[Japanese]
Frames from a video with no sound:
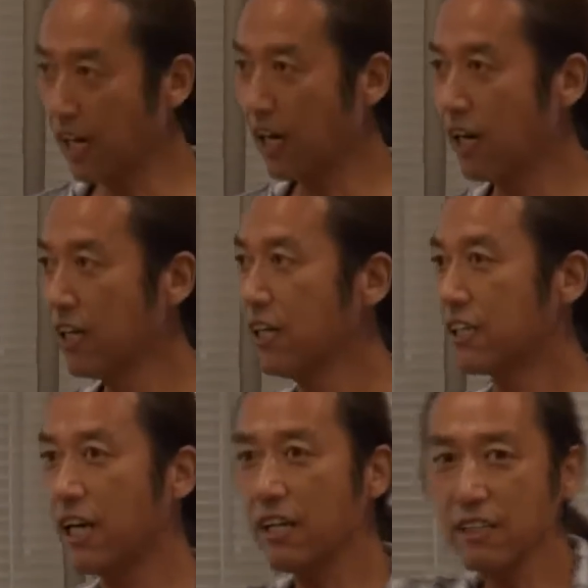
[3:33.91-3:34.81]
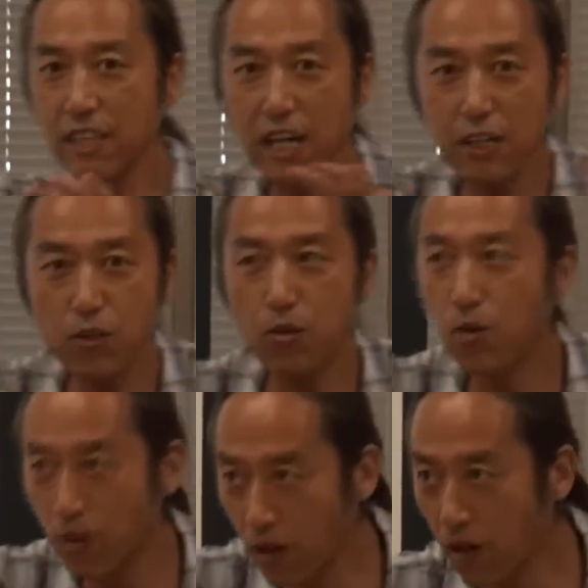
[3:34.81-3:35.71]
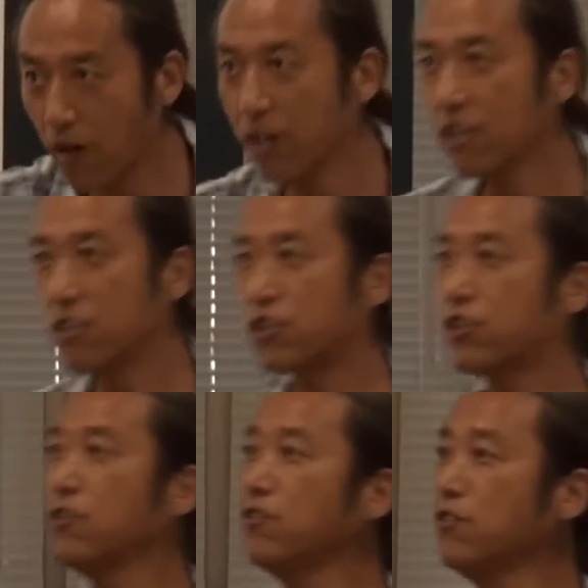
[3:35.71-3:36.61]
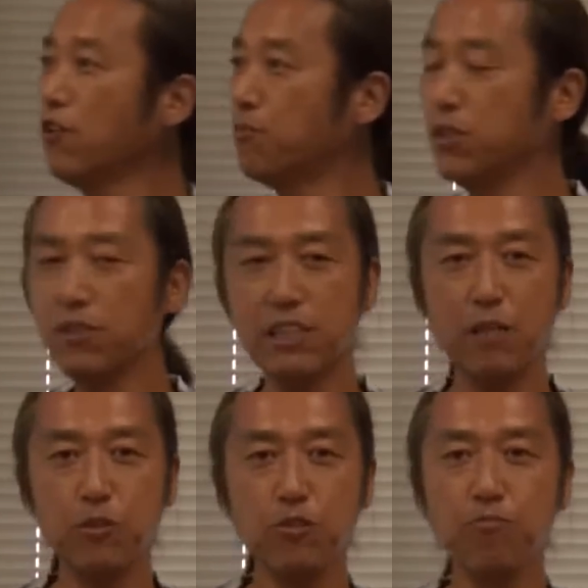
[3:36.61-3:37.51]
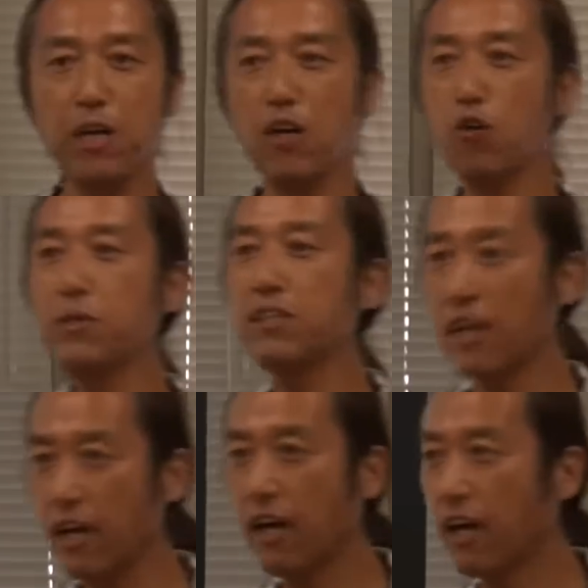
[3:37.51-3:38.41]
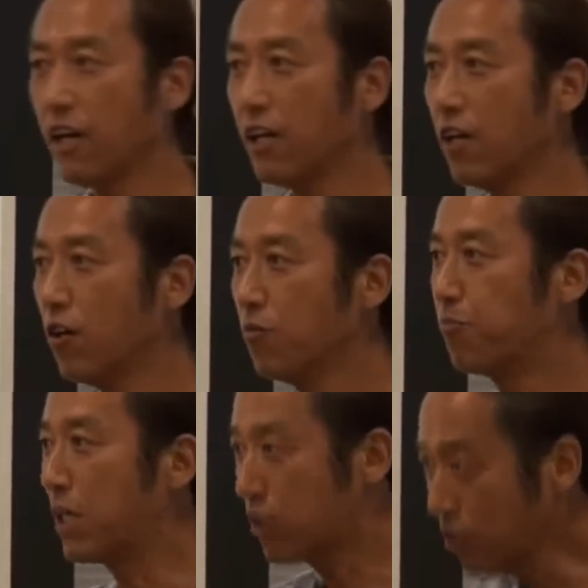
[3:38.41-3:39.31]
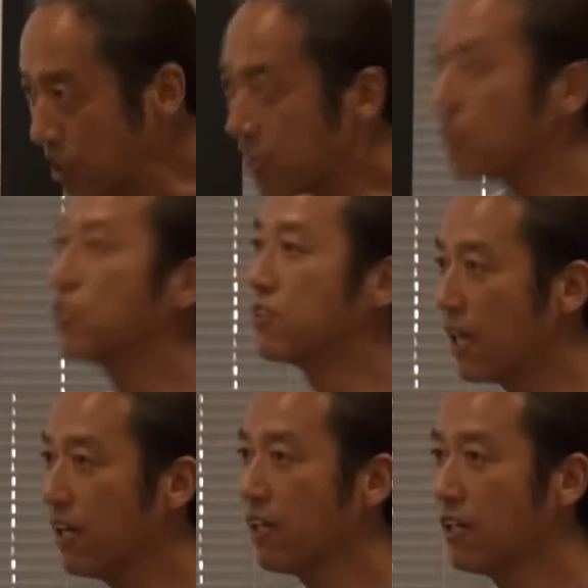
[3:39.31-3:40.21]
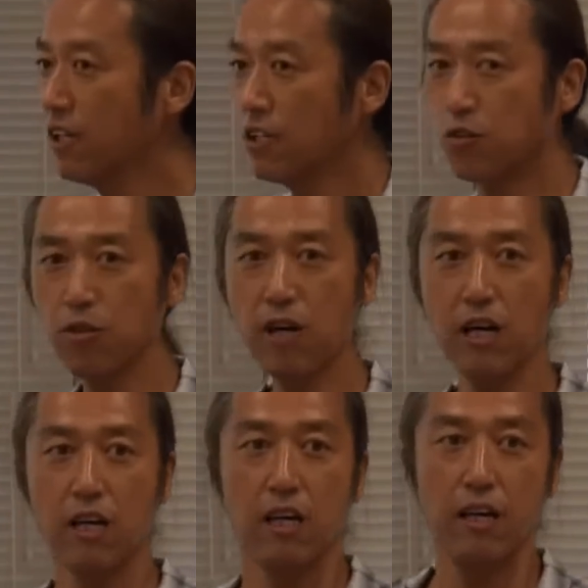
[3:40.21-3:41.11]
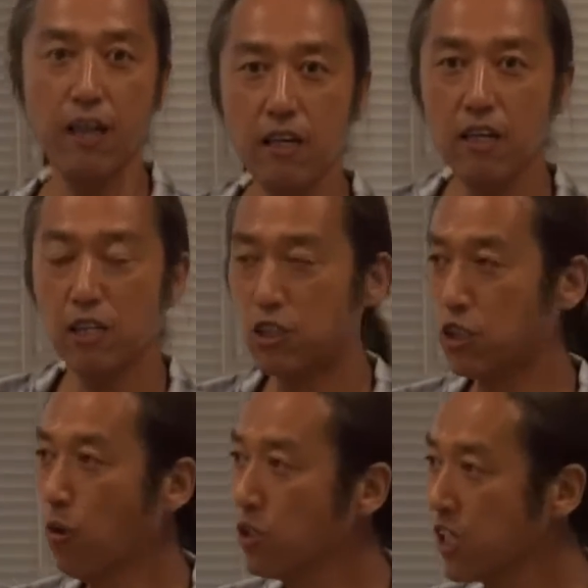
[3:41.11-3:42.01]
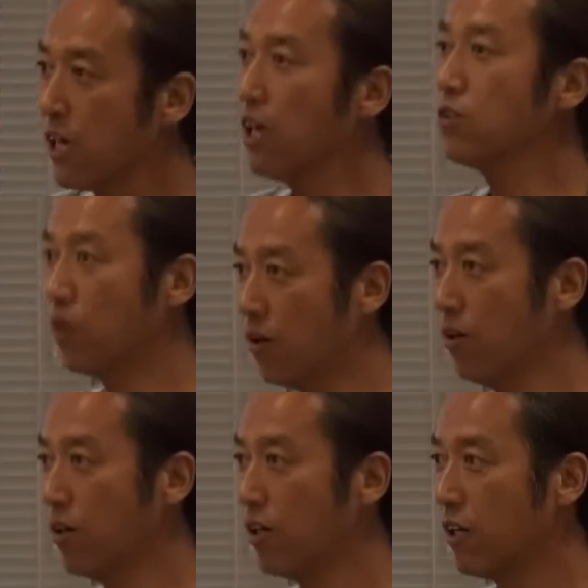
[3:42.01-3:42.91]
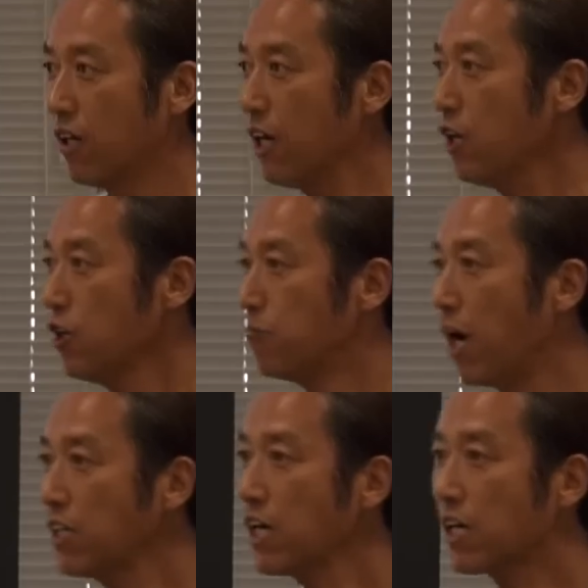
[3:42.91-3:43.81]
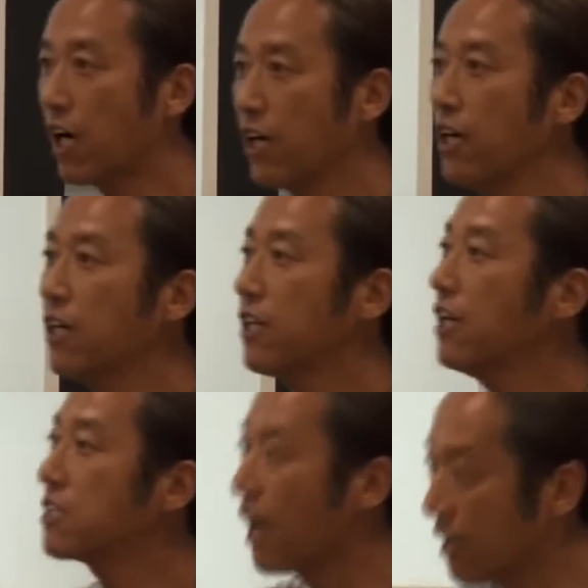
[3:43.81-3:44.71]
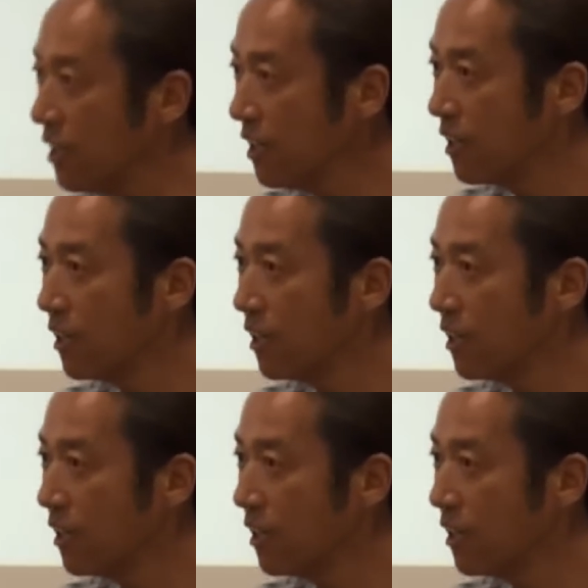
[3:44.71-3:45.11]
が現代のこの地球の文化文明を見てびっくりしちゃうんですねそれはえ自動車があるのえまだ貨幣経済